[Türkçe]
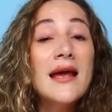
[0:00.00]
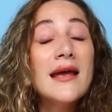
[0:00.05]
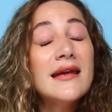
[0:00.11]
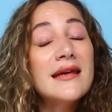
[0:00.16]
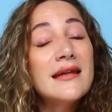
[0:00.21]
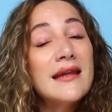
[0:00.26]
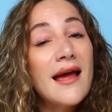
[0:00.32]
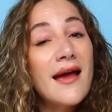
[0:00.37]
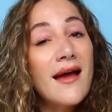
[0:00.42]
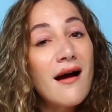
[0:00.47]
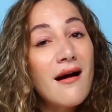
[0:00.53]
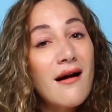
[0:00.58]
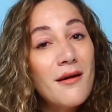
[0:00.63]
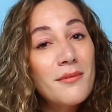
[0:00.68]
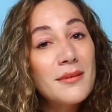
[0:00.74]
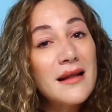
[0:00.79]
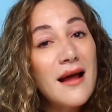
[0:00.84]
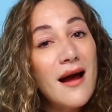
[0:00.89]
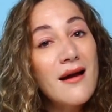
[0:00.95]
Yine
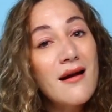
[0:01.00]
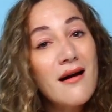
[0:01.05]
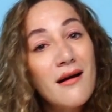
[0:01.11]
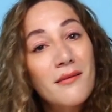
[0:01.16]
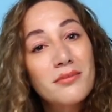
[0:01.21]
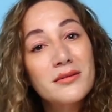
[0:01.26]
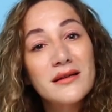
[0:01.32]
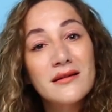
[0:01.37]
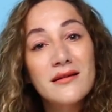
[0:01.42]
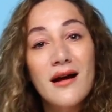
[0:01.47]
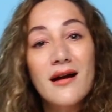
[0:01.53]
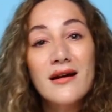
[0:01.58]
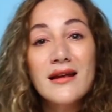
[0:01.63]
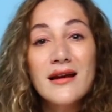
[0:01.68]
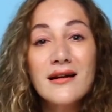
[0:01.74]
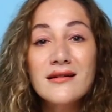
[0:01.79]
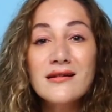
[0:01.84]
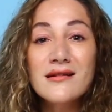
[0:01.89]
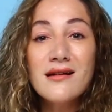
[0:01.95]
abiler, ablalar,
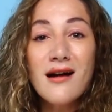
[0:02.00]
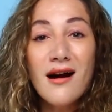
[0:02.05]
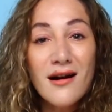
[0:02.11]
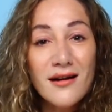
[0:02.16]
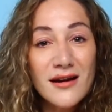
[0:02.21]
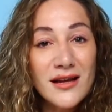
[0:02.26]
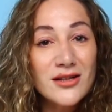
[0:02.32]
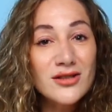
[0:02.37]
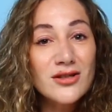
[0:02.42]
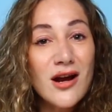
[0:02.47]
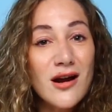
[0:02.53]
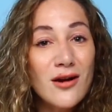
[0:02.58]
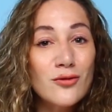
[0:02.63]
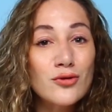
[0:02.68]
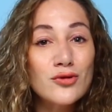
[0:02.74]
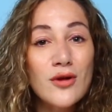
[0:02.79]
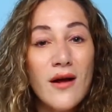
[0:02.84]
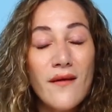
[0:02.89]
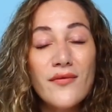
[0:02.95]
yakın kardeşler,
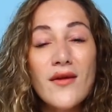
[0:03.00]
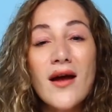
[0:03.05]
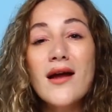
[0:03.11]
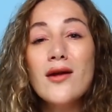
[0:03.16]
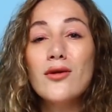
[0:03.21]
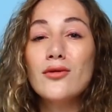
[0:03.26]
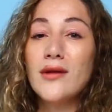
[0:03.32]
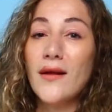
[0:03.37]
kuzenlerle